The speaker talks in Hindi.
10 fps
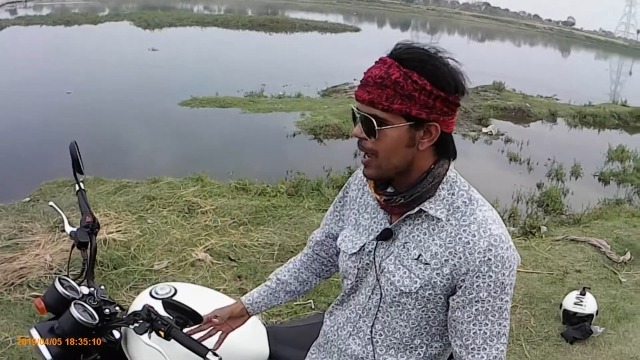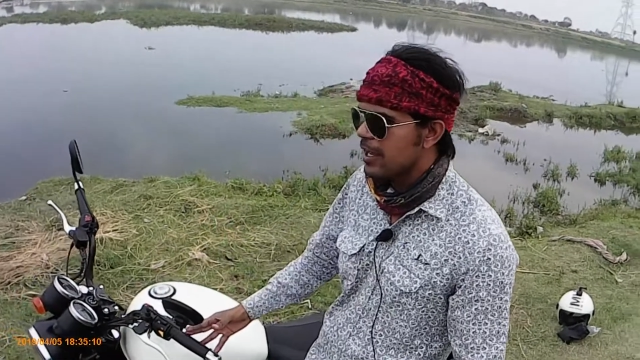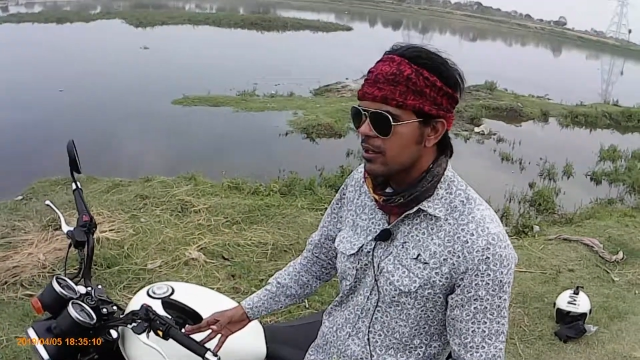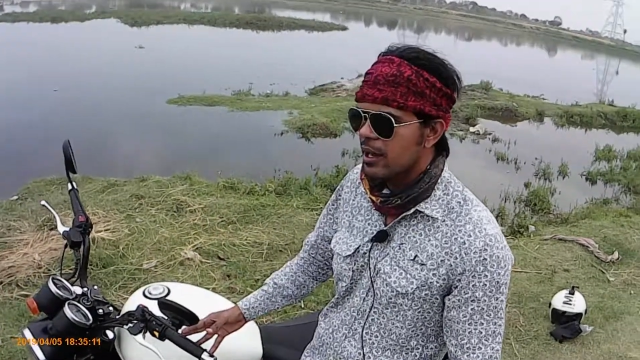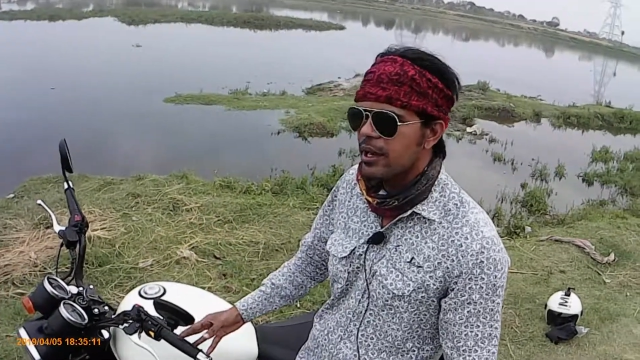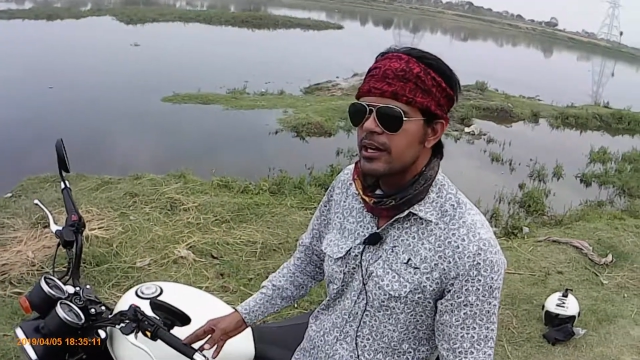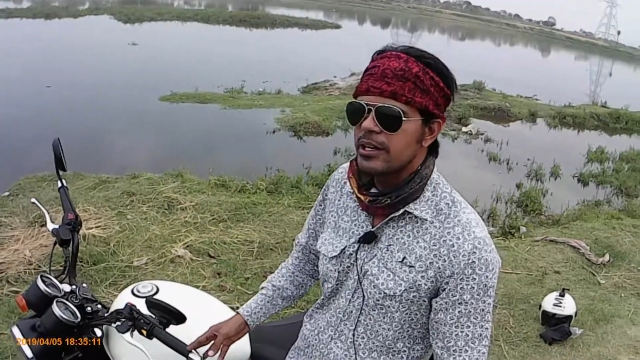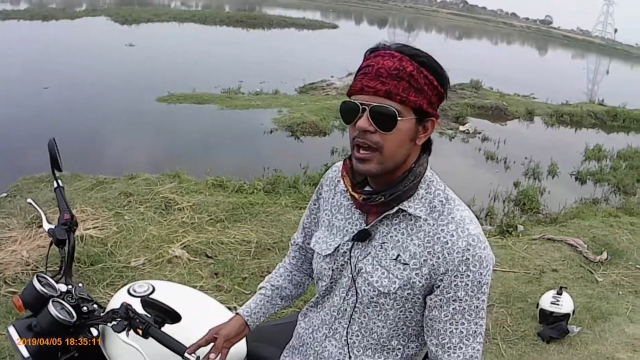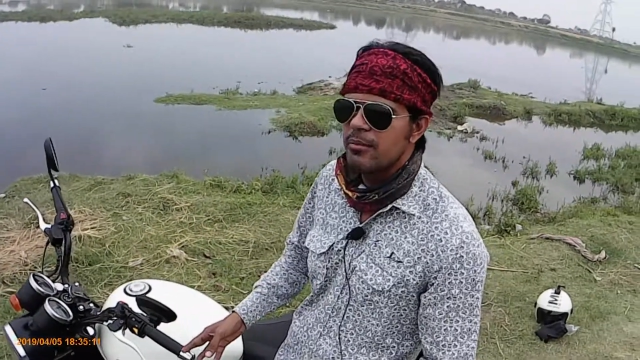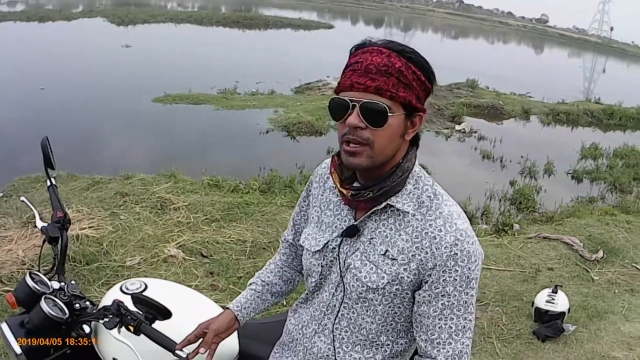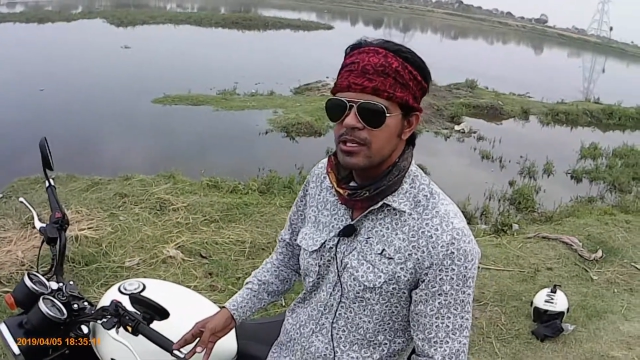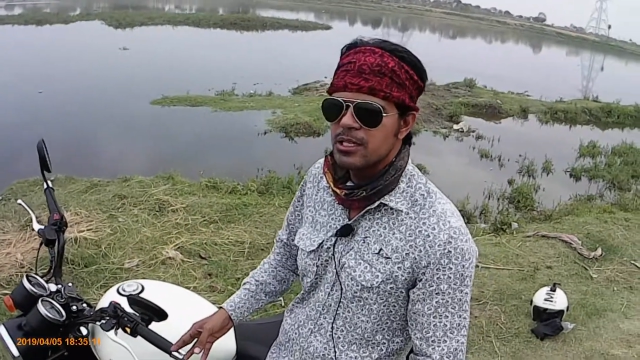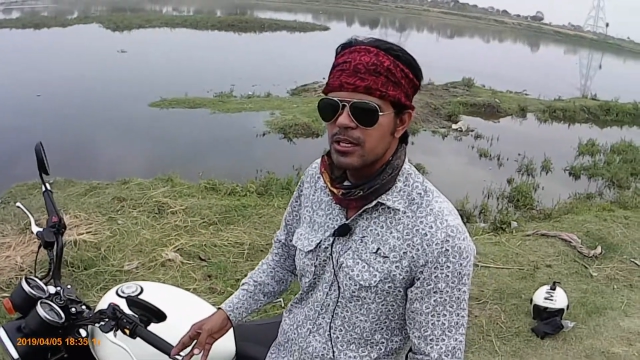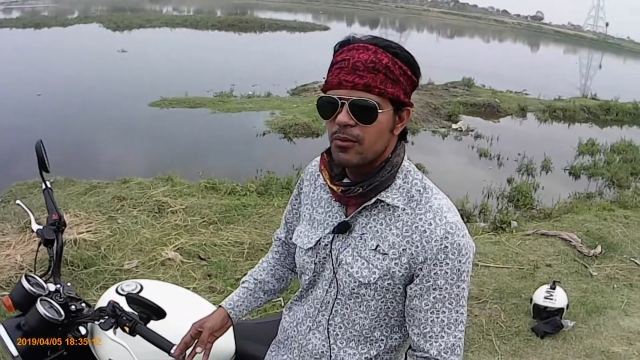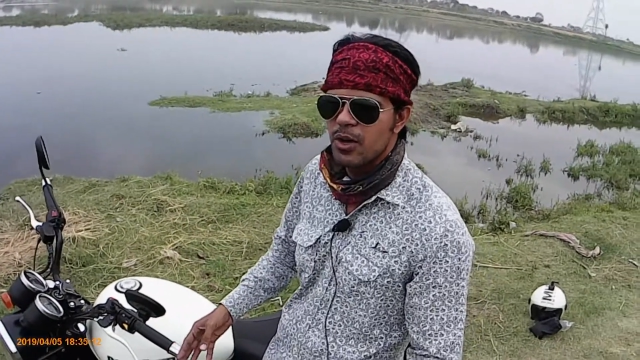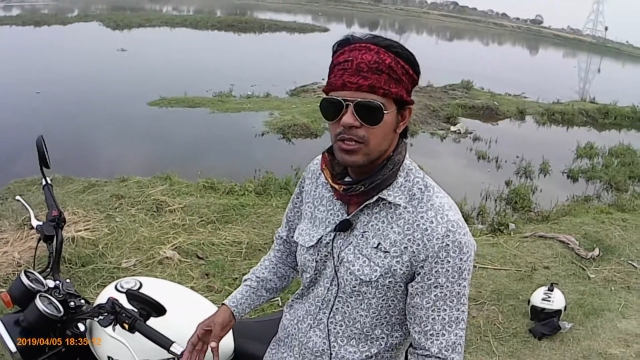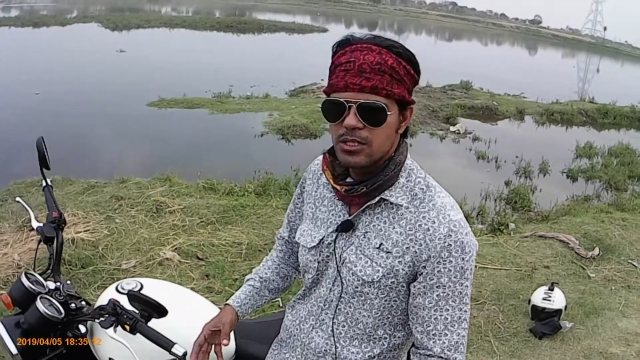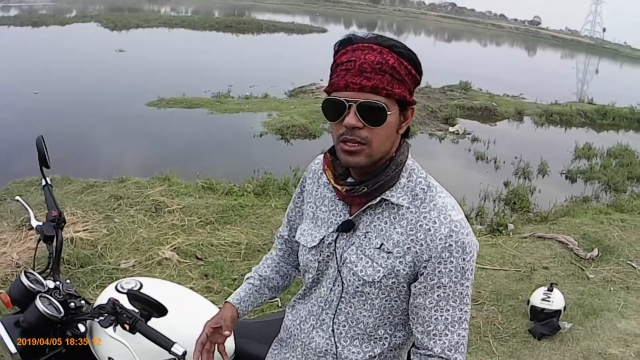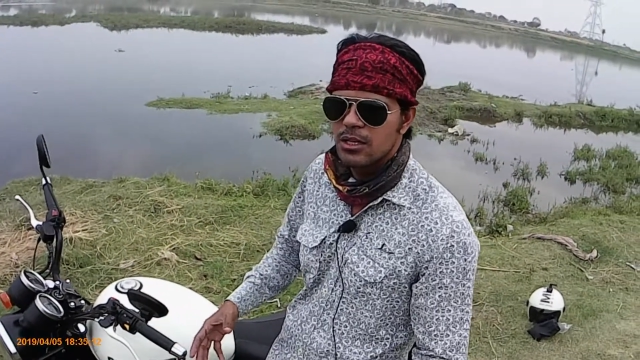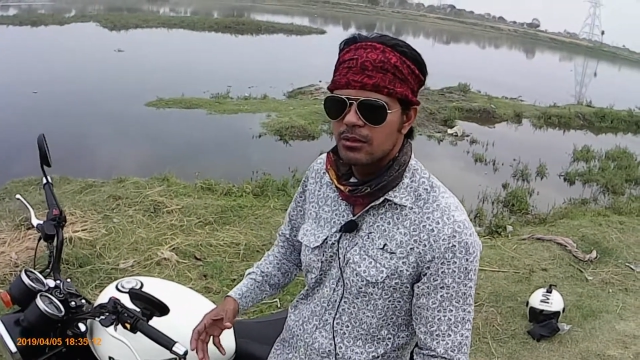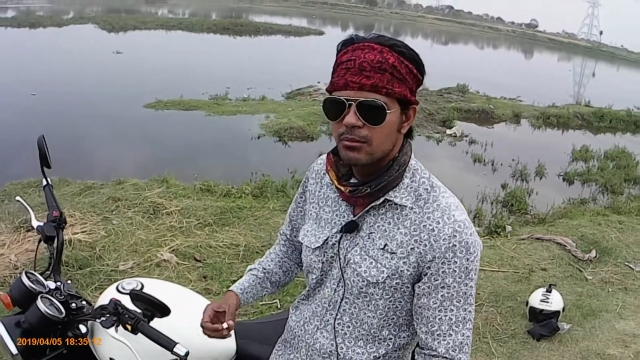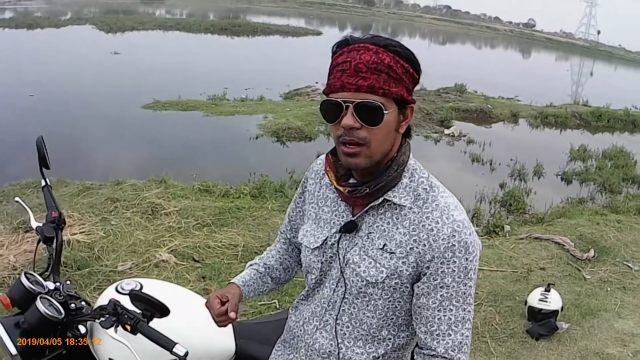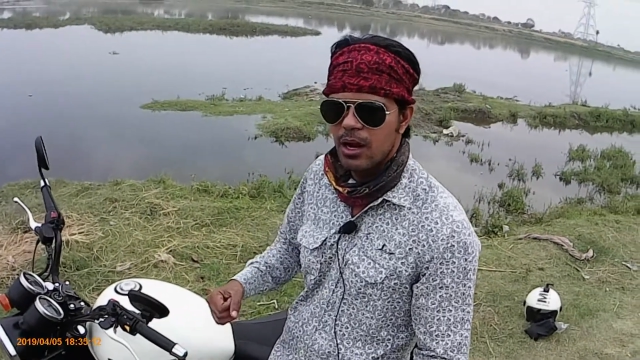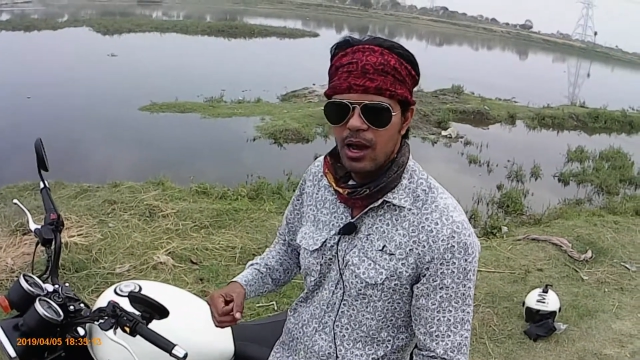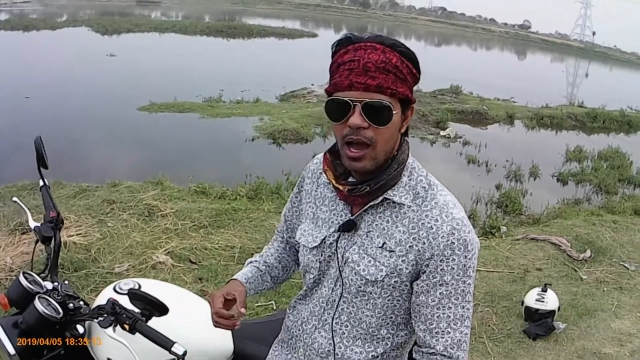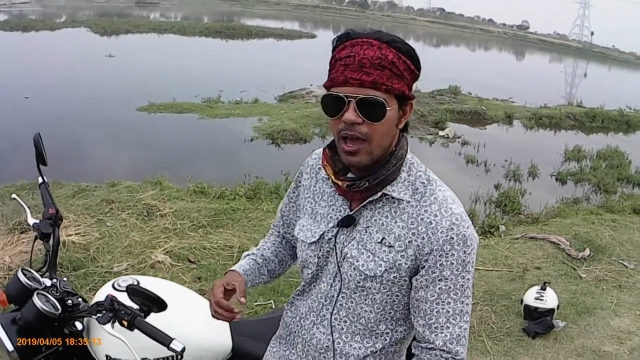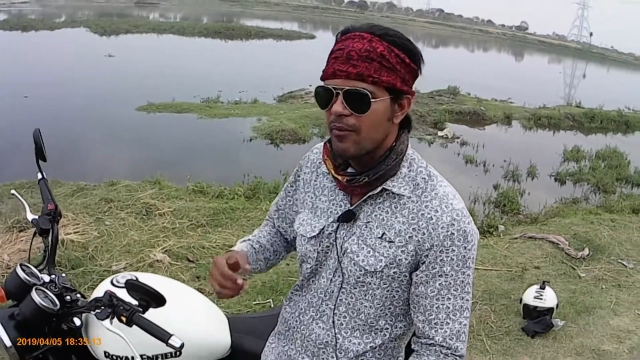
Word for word: बाइक एट द टाइम यस इट वाज हाई